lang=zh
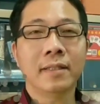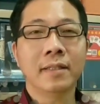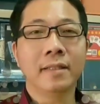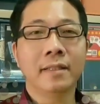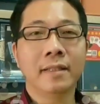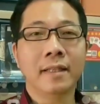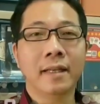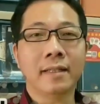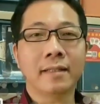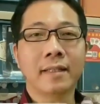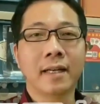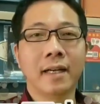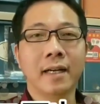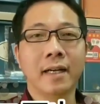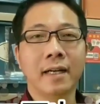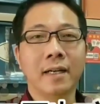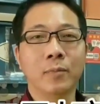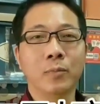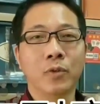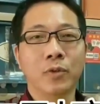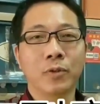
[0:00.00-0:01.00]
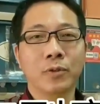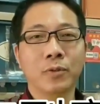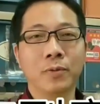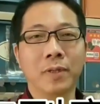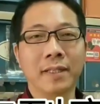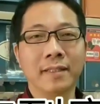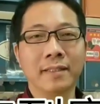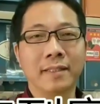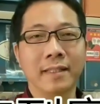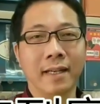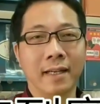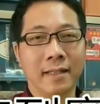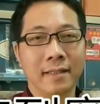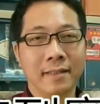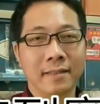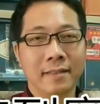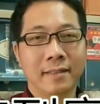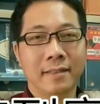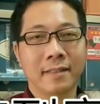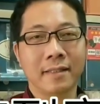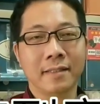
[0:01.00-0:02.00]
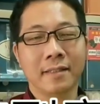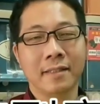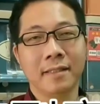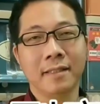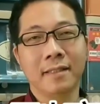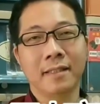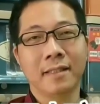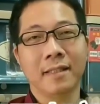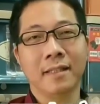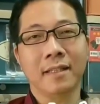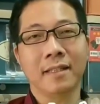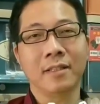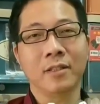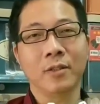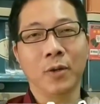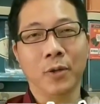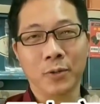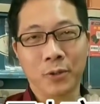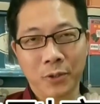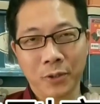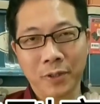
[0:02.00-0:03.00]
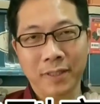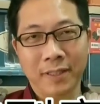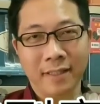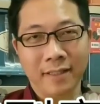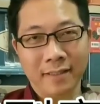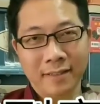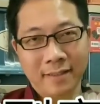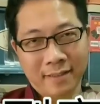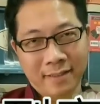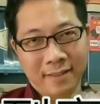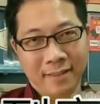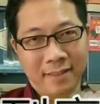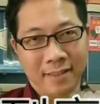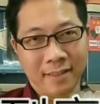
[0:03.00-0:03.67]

欢迎来到魔术玩家，这是一个有趣的、